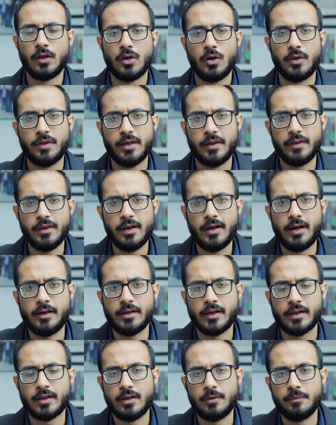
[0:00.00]
ऑन द अदर
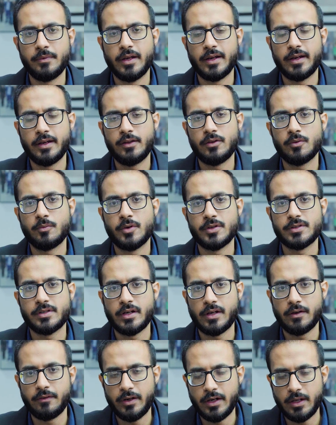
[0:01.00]
हैंड अगर हम देखें तो
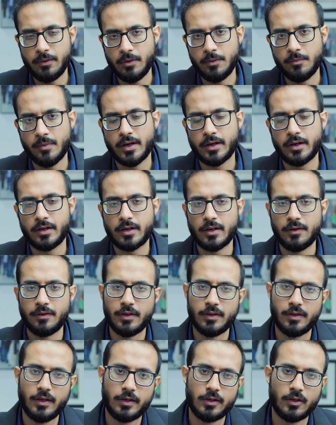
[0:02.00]
पॉजिटिविटी भी मार्केट के
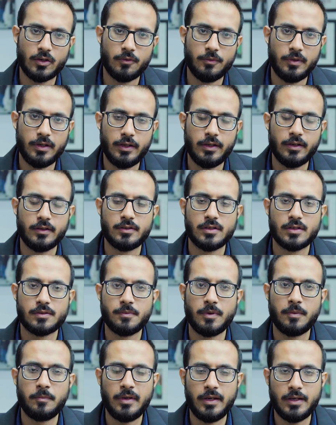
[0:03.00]
अंदर देखने को मिली
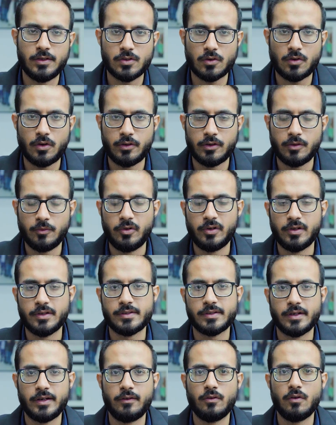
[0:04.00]
जिसमें मेन जो
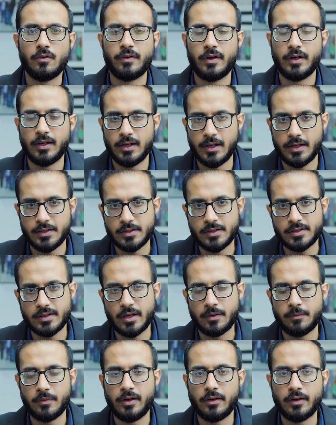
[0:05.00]
कॉन्ट्रीब्यूटर्स रहे वो फर्टिलाइजर
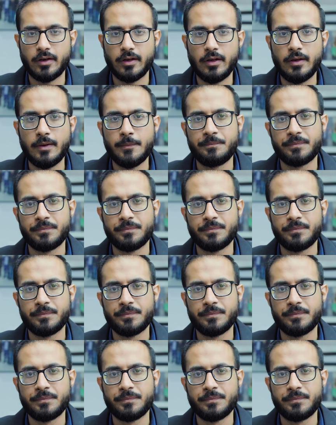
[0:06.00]
सेगमेंट रहे